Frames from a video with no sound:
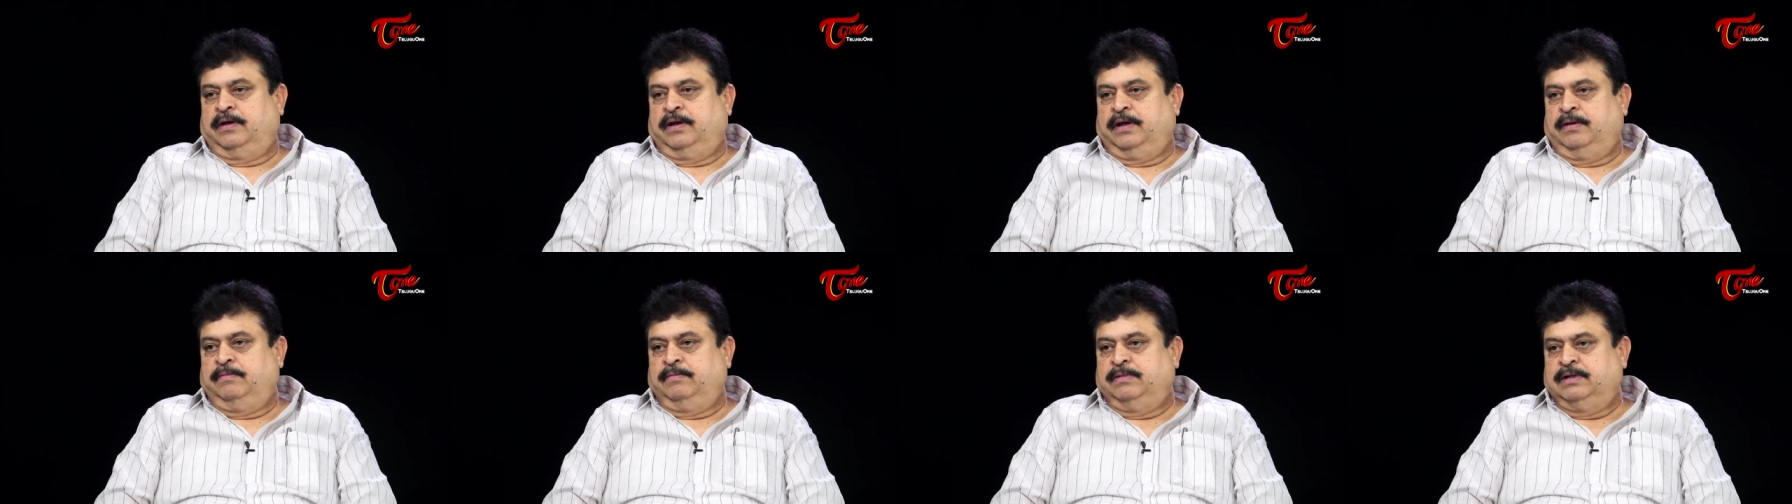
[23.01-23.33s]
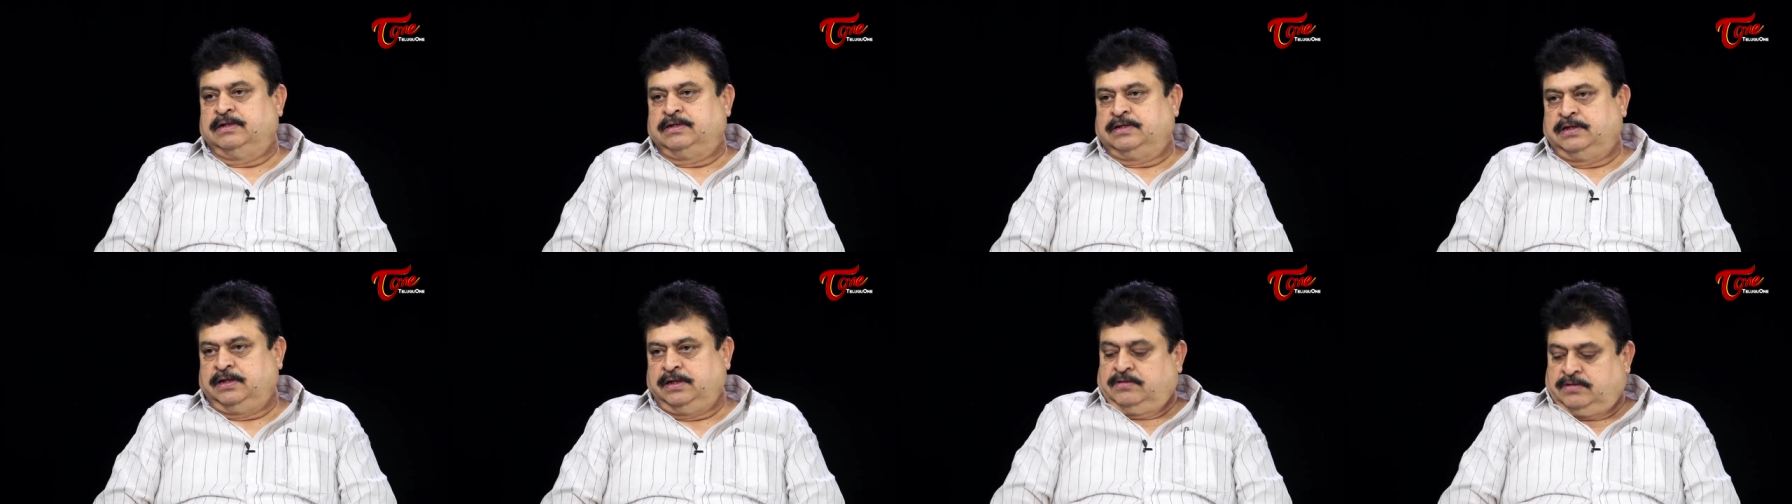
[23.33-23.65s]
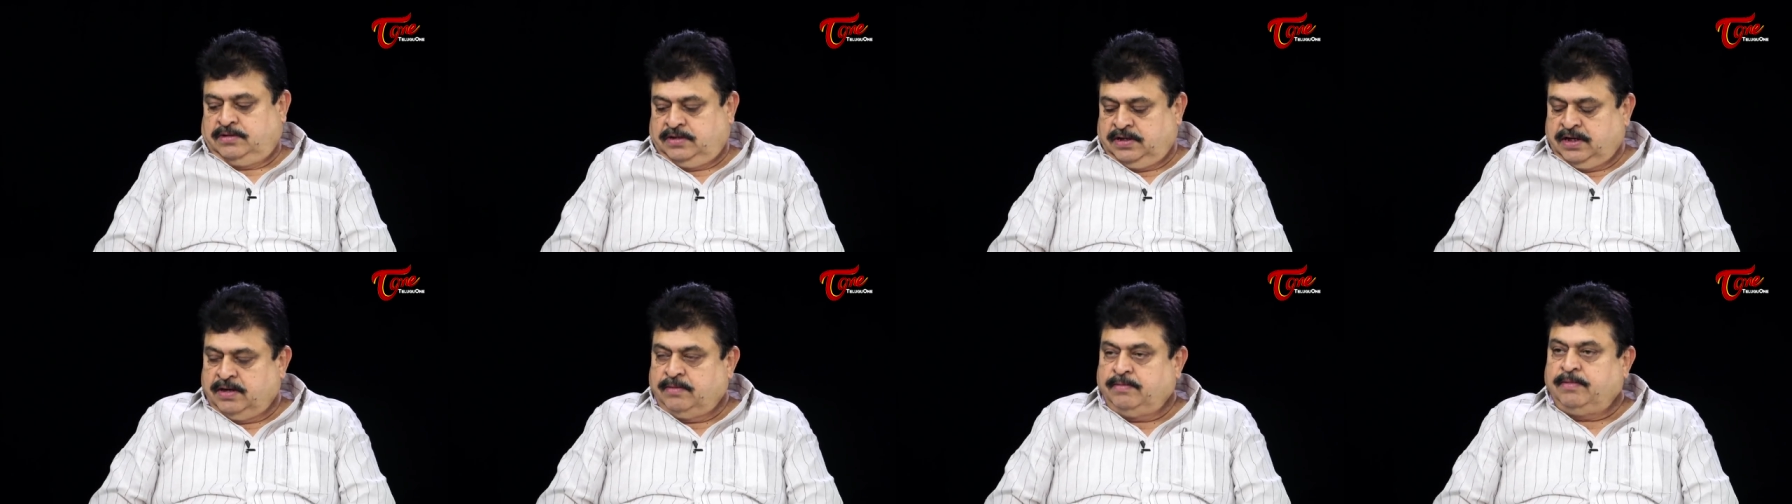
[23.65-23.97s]
ఎమ్మెల్సీ
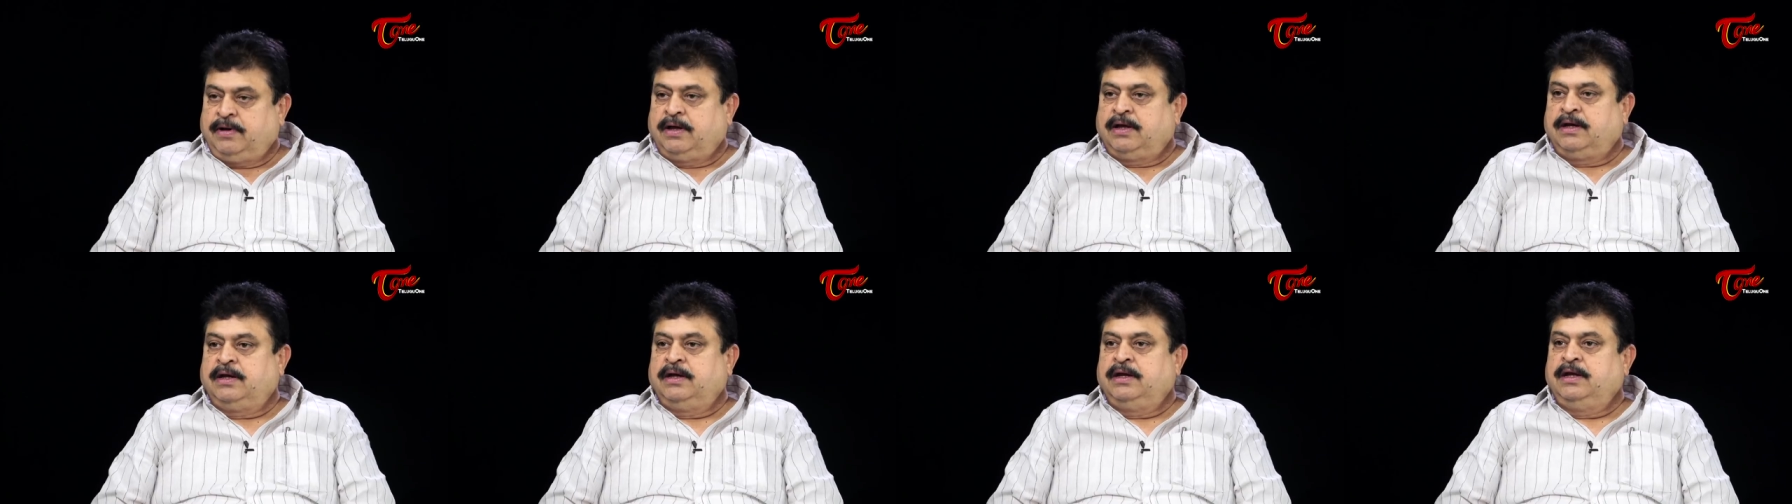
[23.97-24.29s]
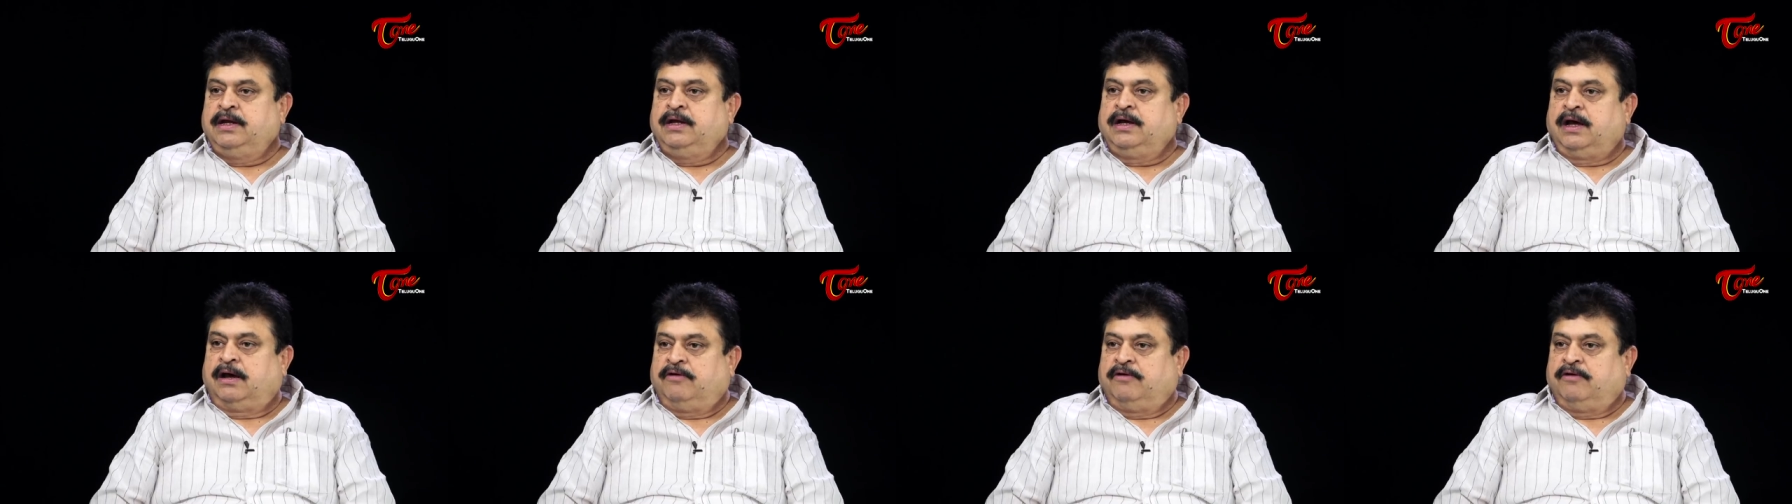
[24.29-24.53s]
సీఎం గారిని